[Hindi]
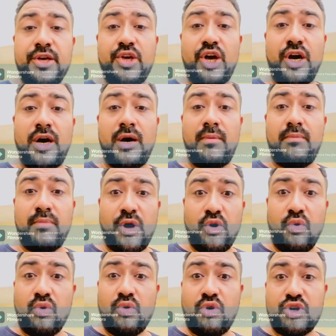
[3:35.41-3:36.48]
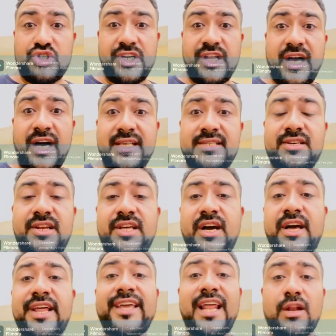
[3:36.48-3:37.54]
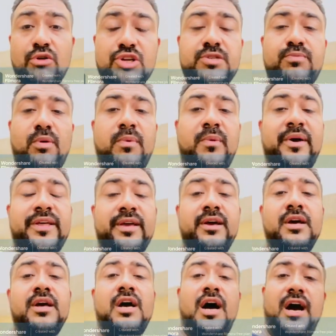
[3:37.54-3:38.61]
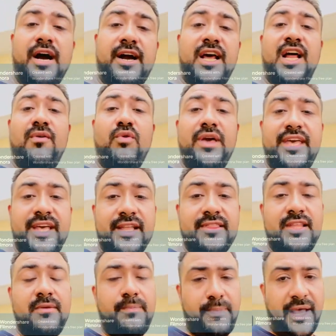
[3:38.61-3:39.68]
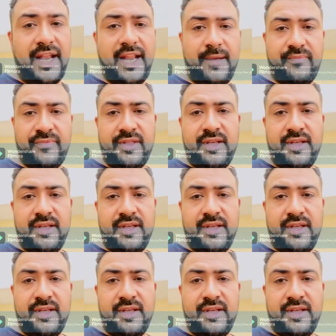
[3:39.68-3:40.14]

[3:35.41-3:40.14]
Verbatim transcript: या मेरे को क्वेश्चन का आंसर नहीं आ रहा है कैलकुलेशन प्रॉब्लम आ रही है अगर आप वो एक दिन पहले